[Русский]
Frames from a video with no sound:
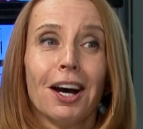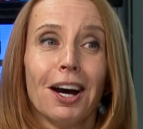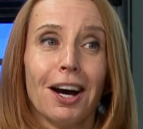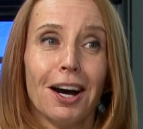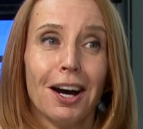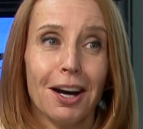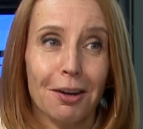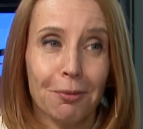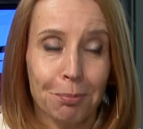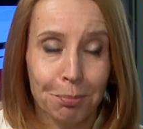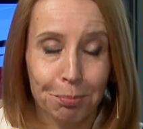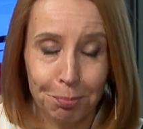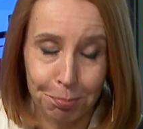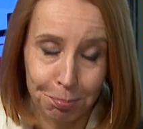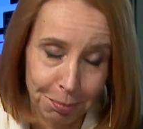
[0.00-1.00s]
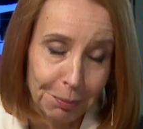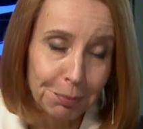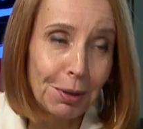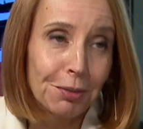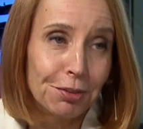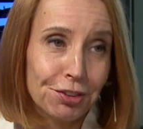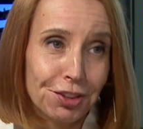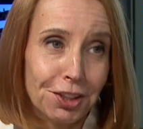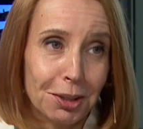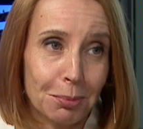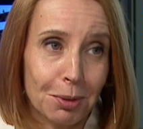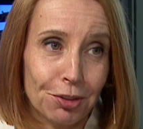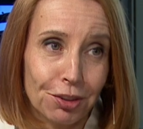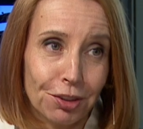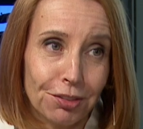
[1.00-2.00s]
а по, всей
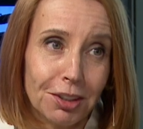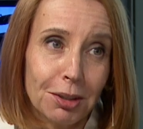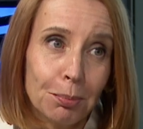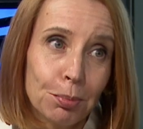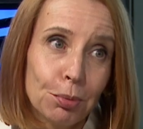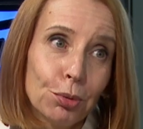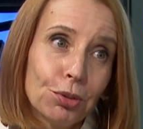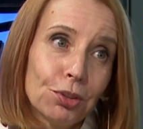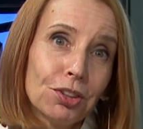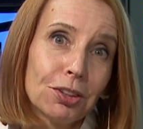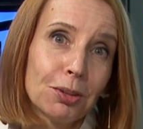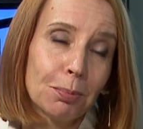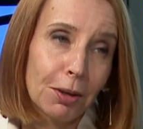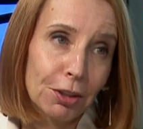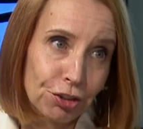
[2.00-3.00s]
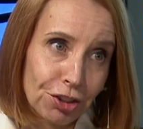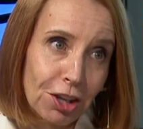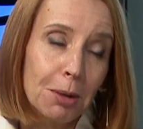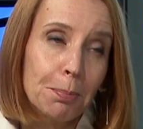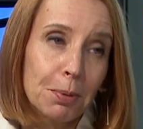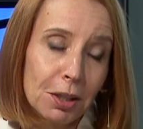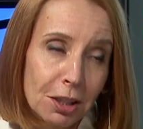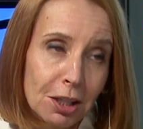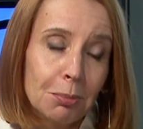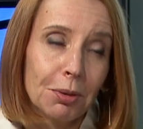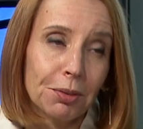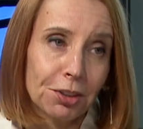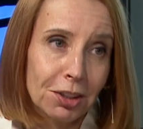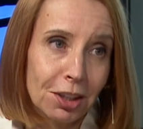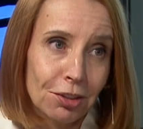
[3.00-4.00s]
Москве будет большая программа
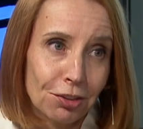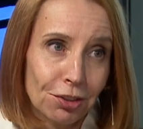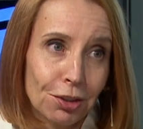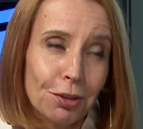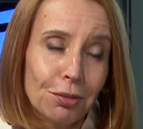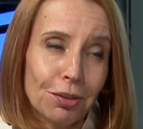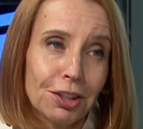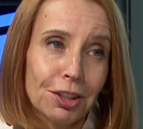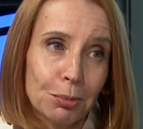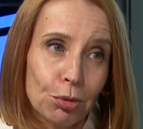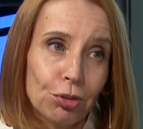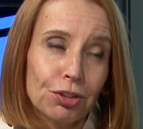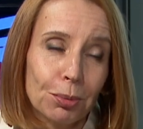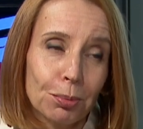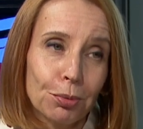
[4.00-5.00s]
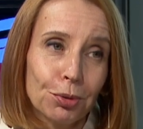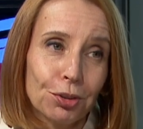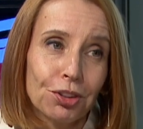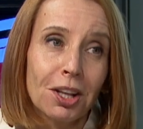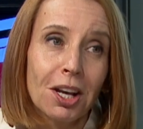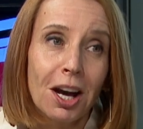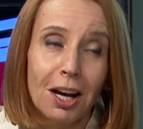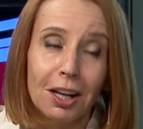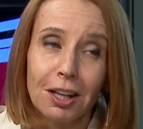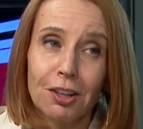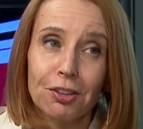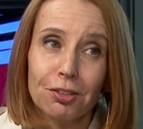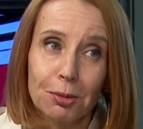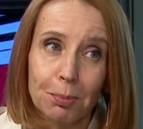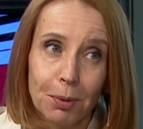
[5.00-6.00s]
финансирования, и можно будет
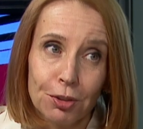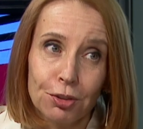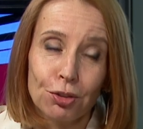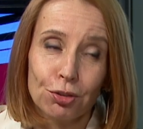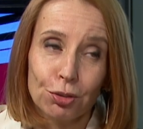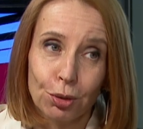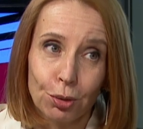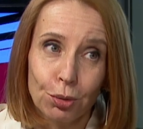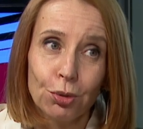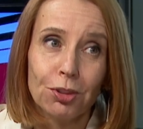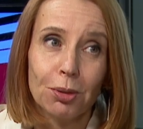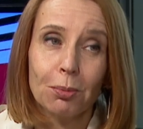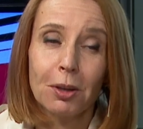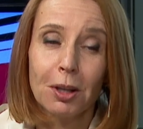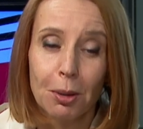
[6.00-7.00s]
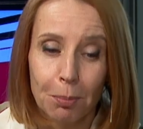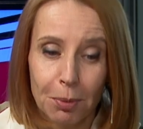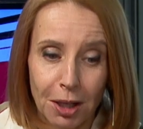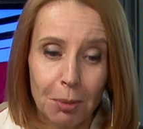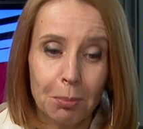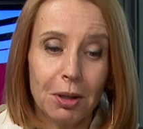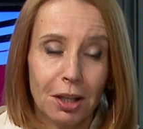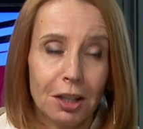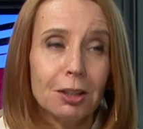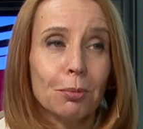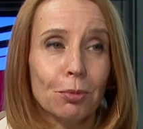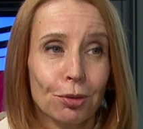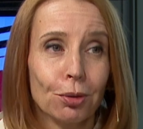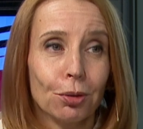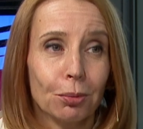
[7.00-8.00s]
оказывать поддержку людям прямо рядом
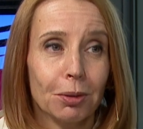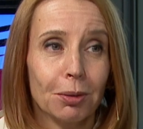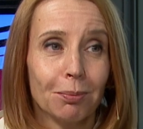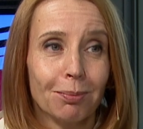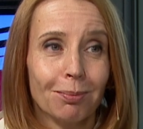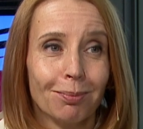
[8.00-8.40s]
с домом. То